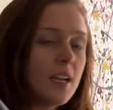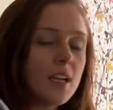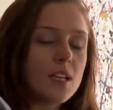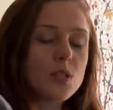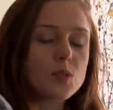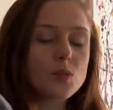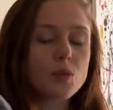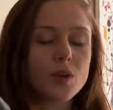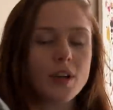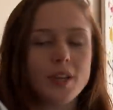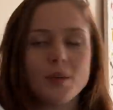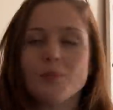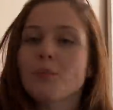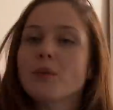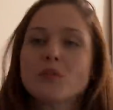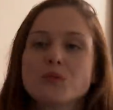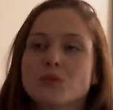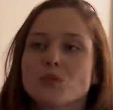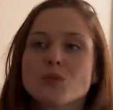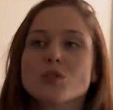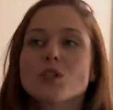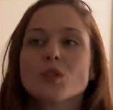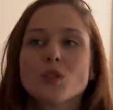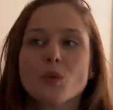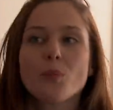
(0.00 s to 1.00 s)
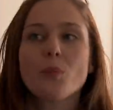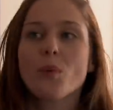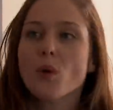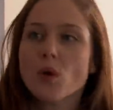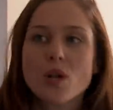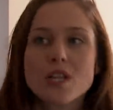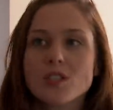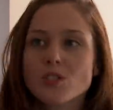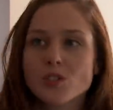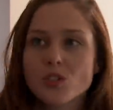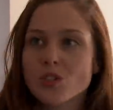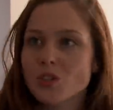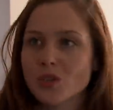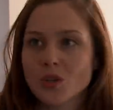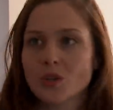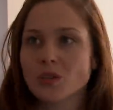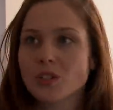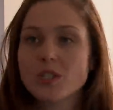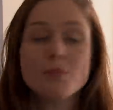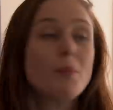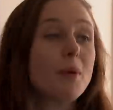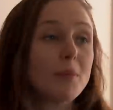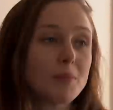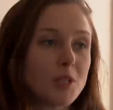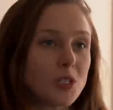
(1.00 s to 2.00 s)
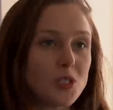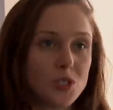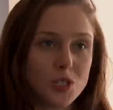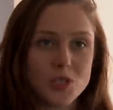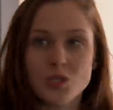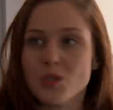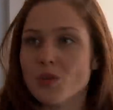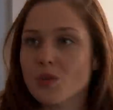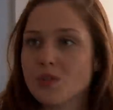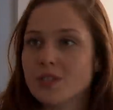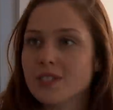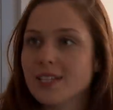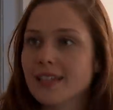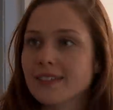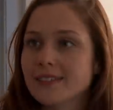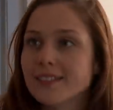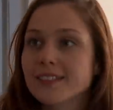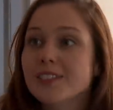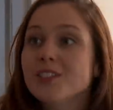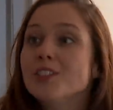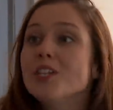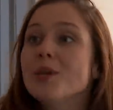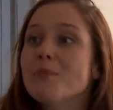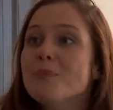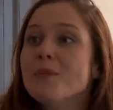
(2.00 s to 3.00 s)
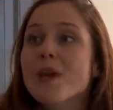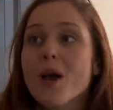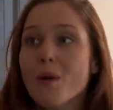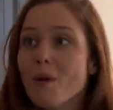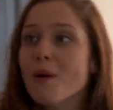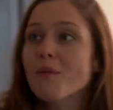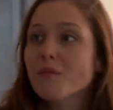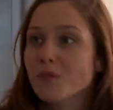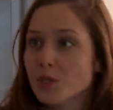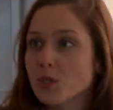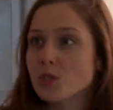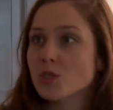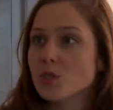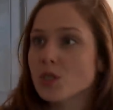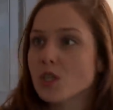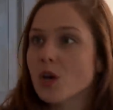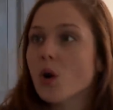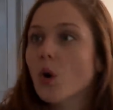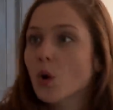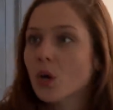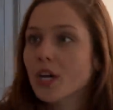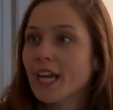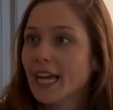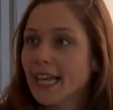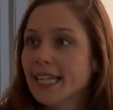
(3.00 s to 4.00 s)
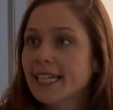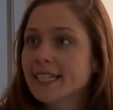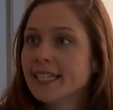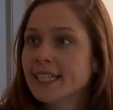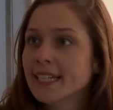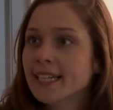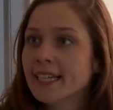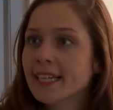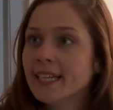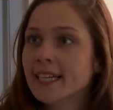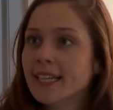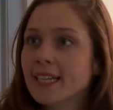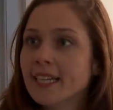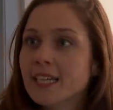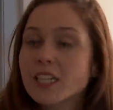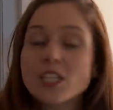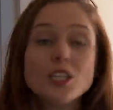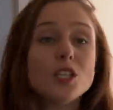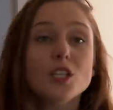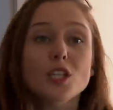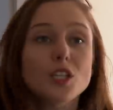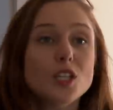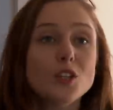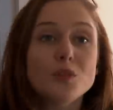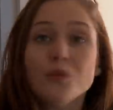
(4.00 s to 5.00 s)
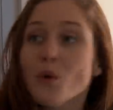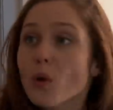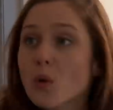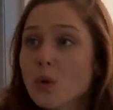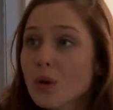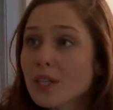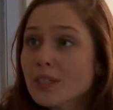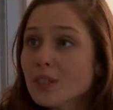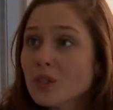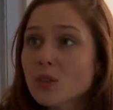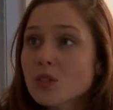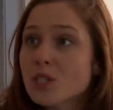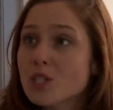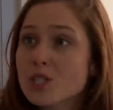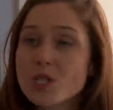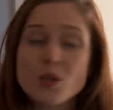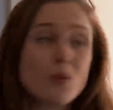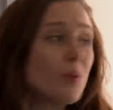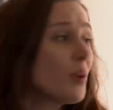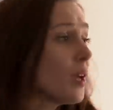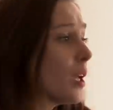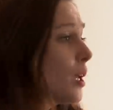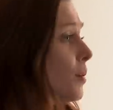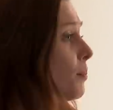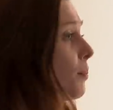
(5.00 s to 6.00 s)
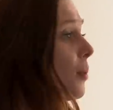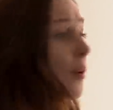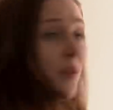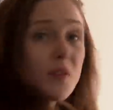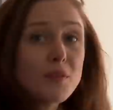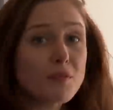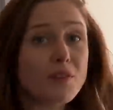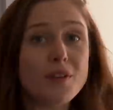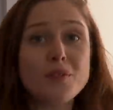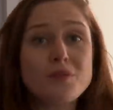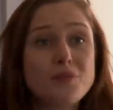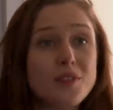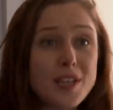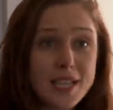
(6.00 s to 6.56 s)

Słuchaj, powtórzę to po raz dziesiąty, mam nadzieję, że ostatni. Nie miałam wyjścia, okej? Okay? I w ogóle tego nie żałuję i powiem wam